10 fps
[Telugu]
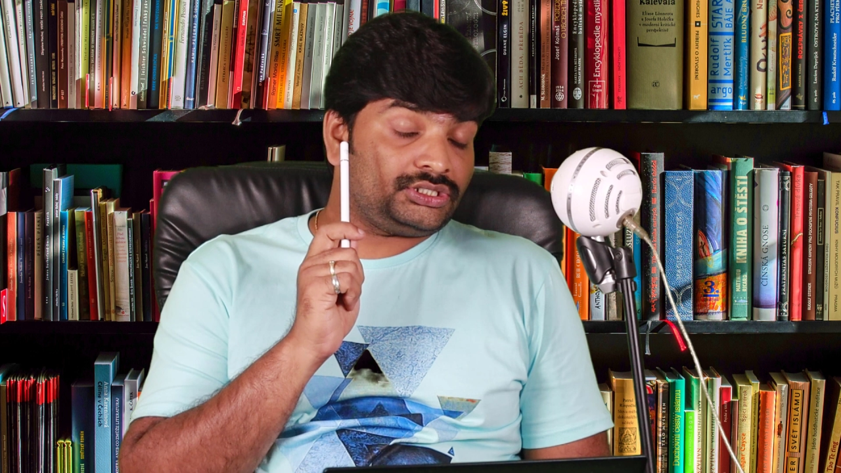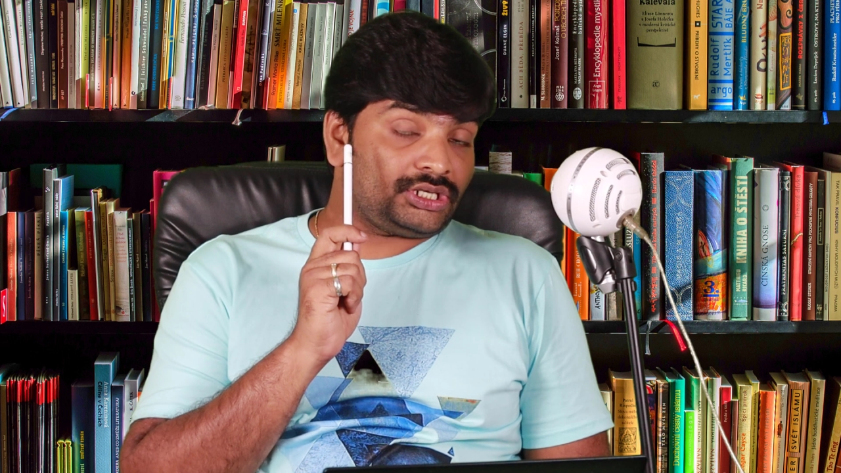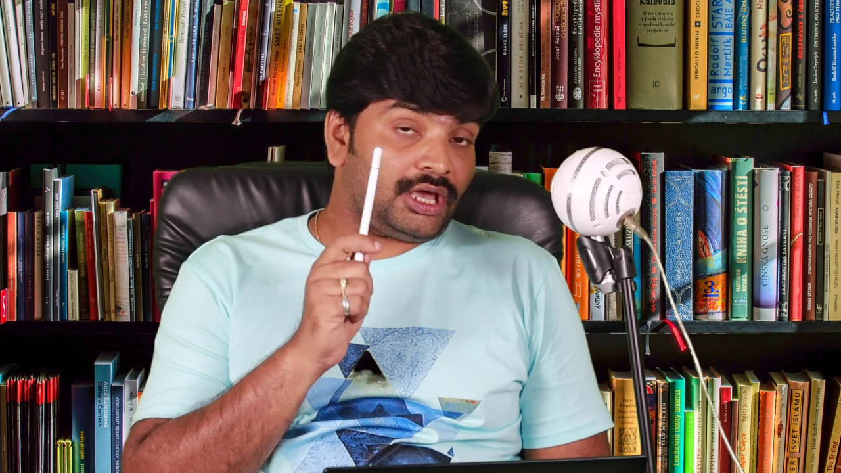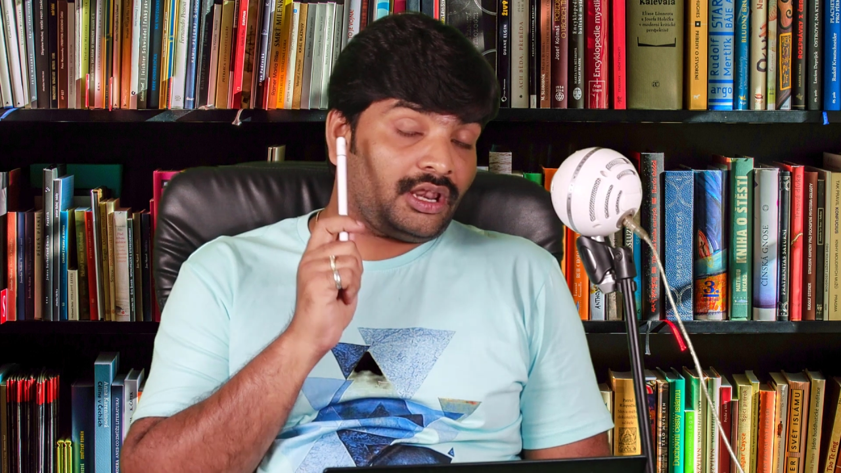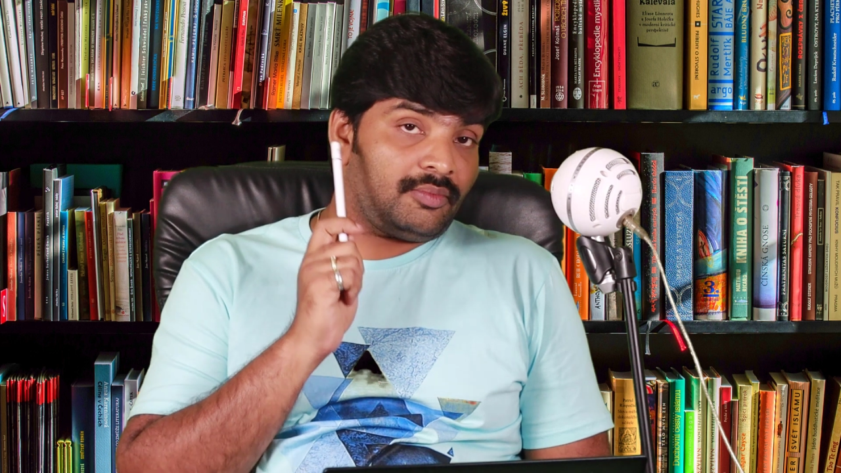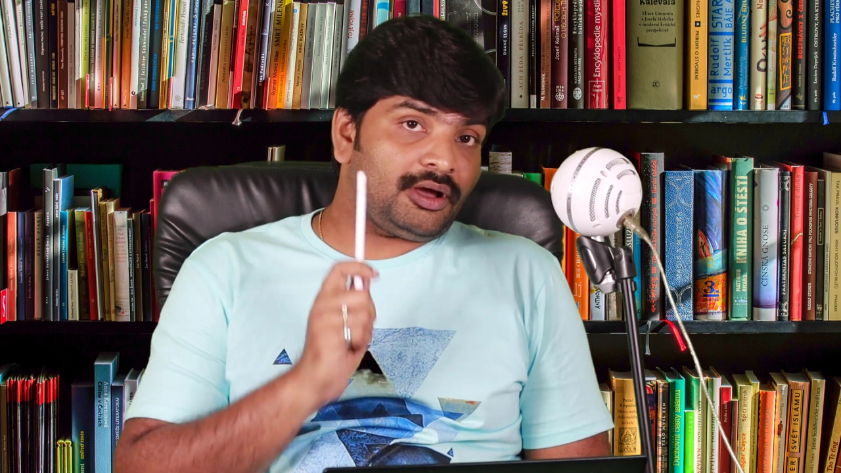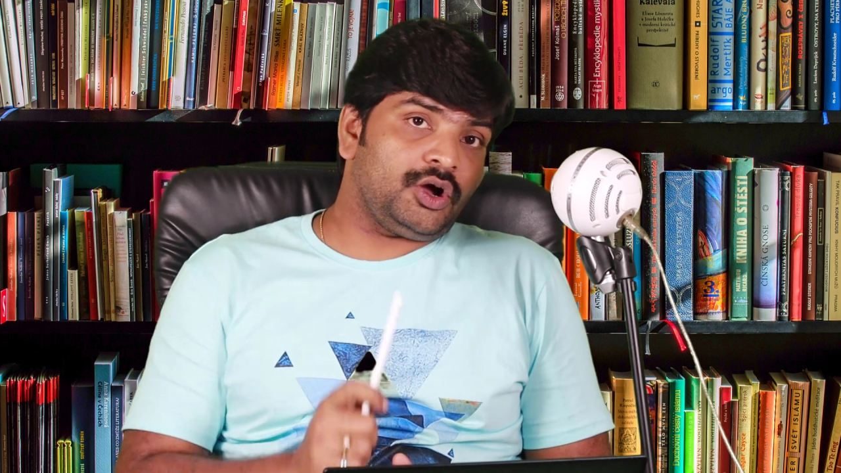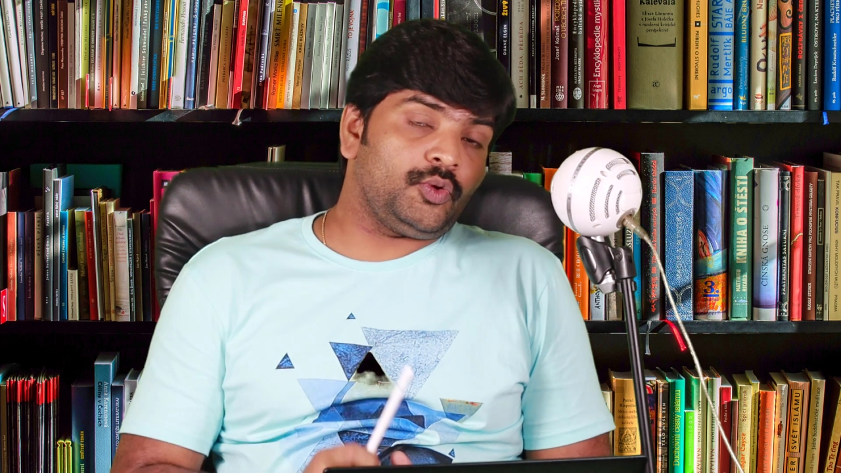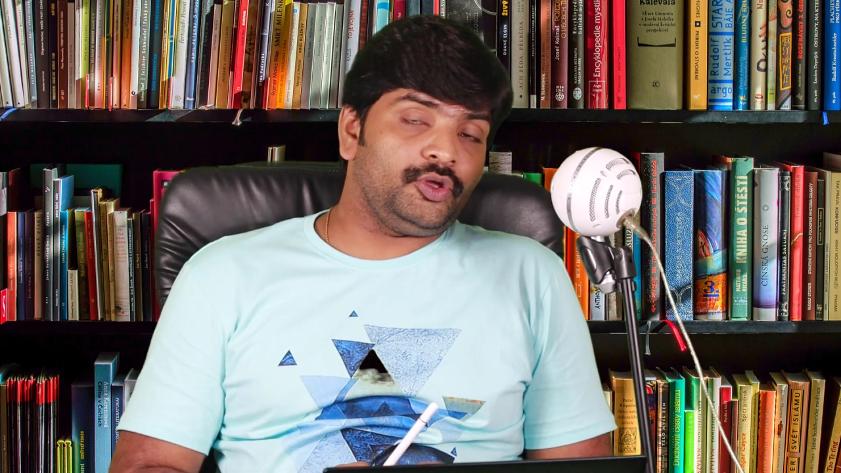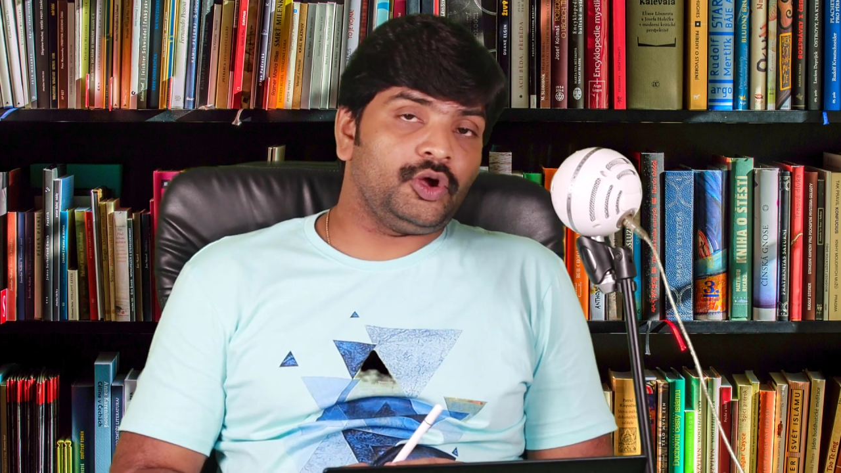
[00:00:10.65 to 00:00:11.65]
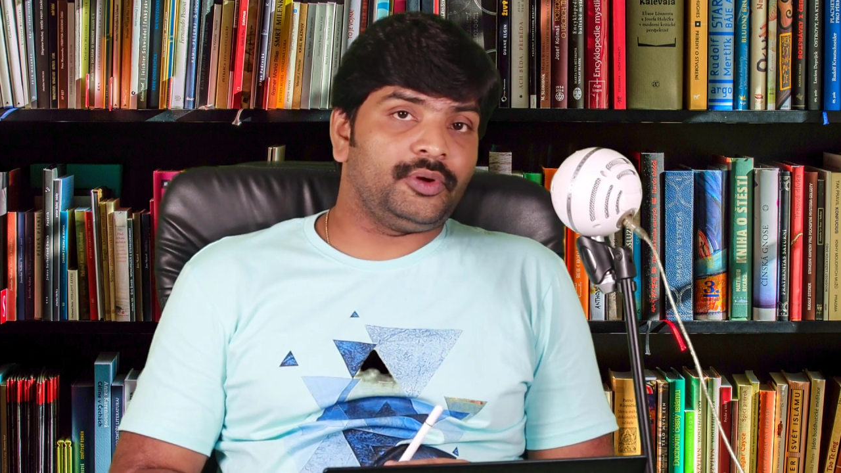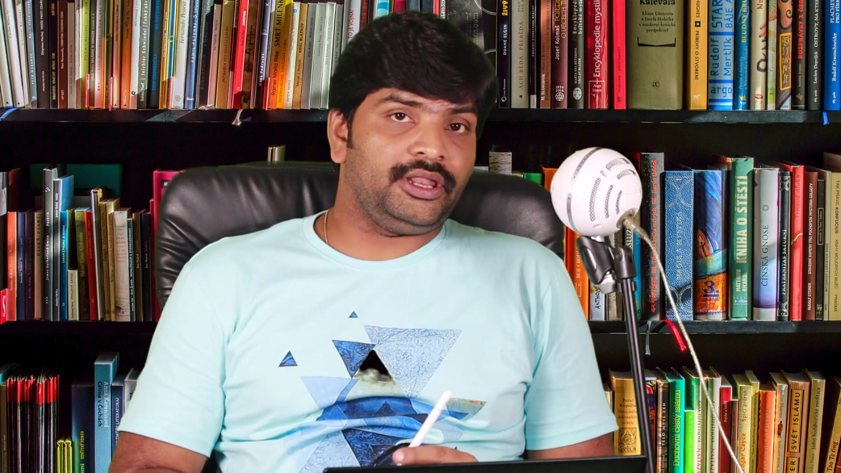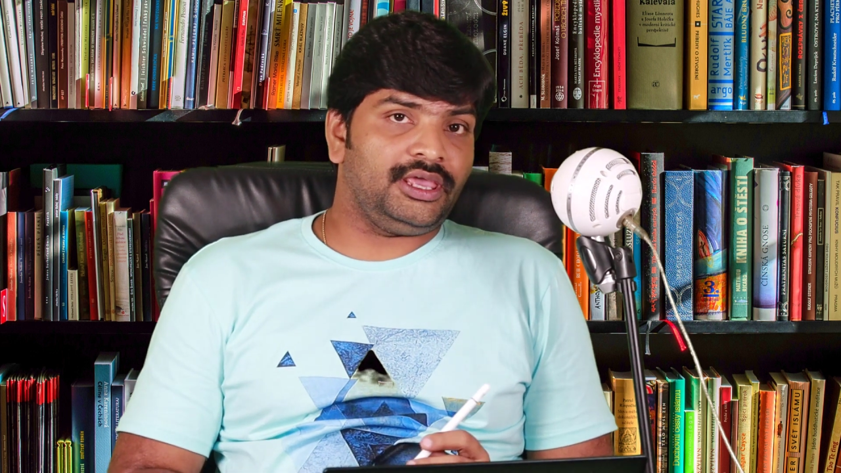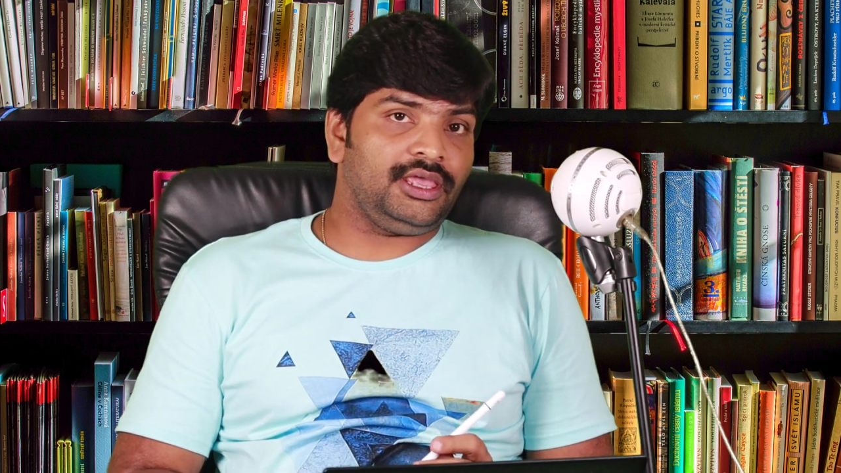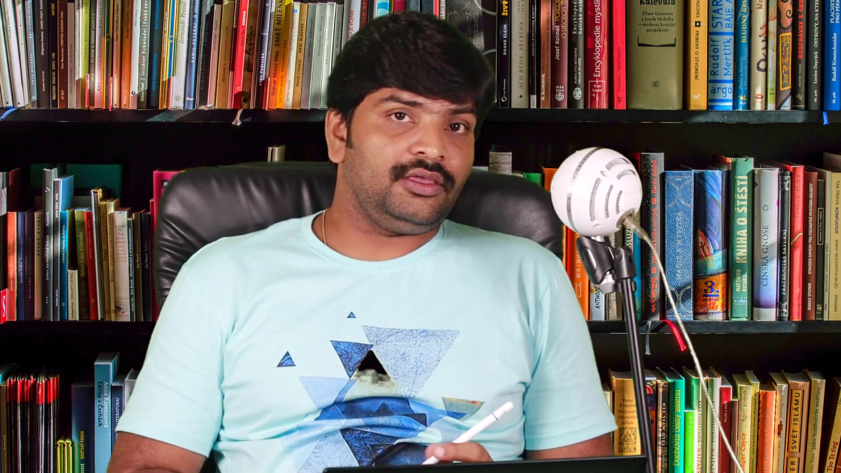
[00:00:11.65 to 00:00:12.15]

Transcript: చాలా బాగా ఉపయోగపడే